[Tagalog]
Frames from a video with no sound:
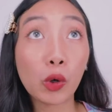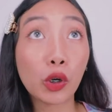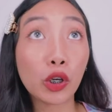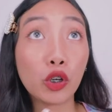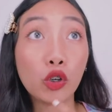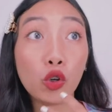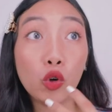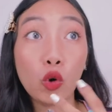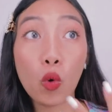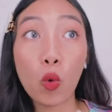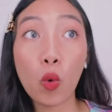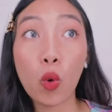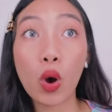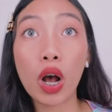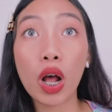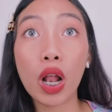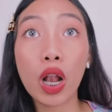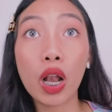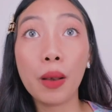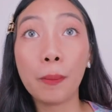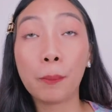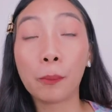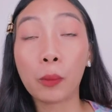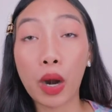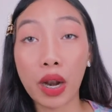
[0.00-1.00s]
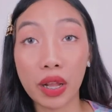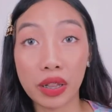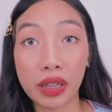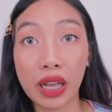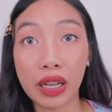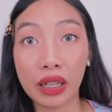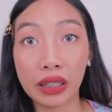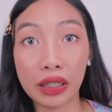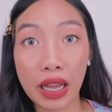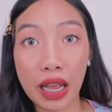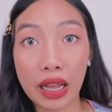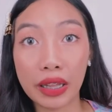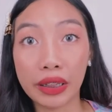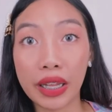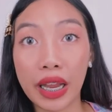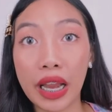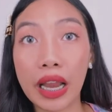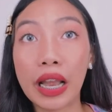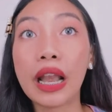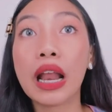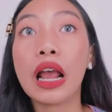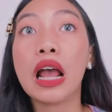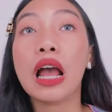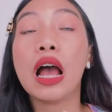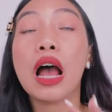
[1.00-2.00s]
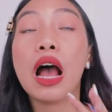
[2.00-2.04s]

or local product natin,